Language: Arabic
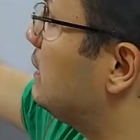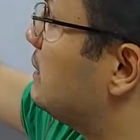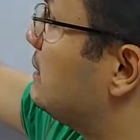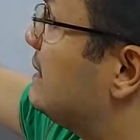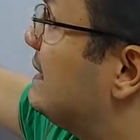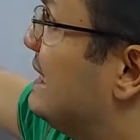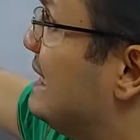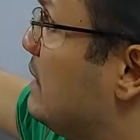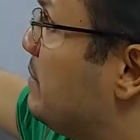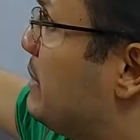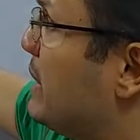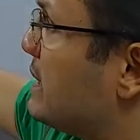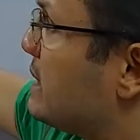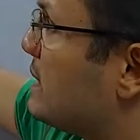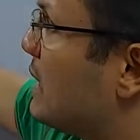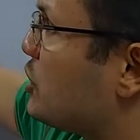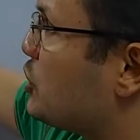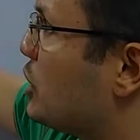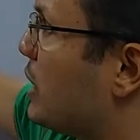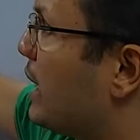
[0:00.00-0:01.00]
دي
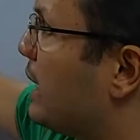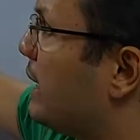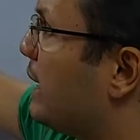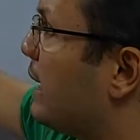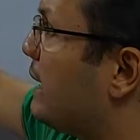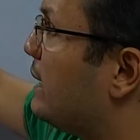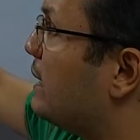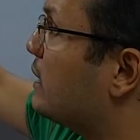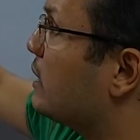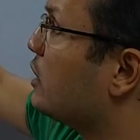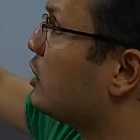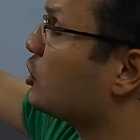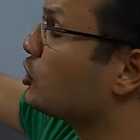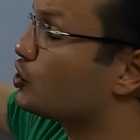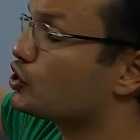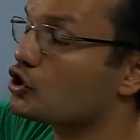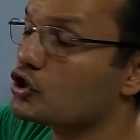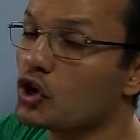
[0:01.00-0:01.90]
بس عشان اخرها ايه e.